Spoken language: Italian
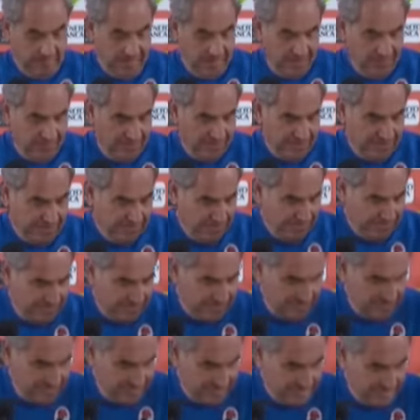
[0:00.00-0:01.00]
l'ho vista
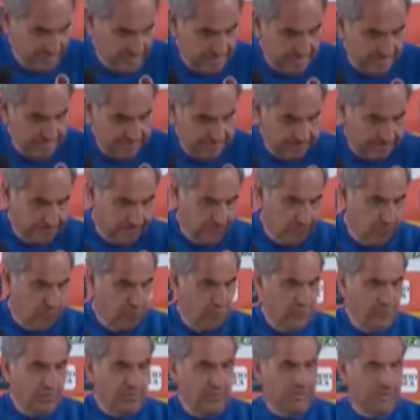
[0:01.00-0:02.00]
abbastanza
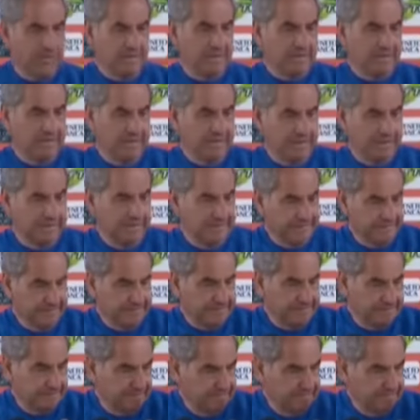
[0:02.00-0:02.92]
comunque